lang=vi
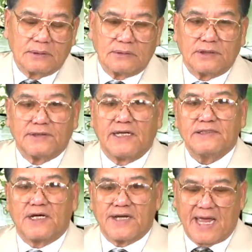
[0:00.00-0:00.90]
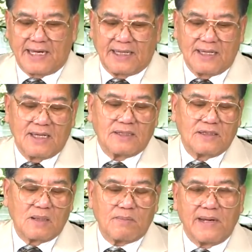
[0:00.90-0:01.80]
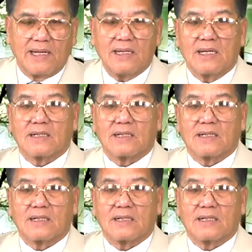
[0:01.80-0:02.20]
Nhưng đến giờ này, nước Mỹ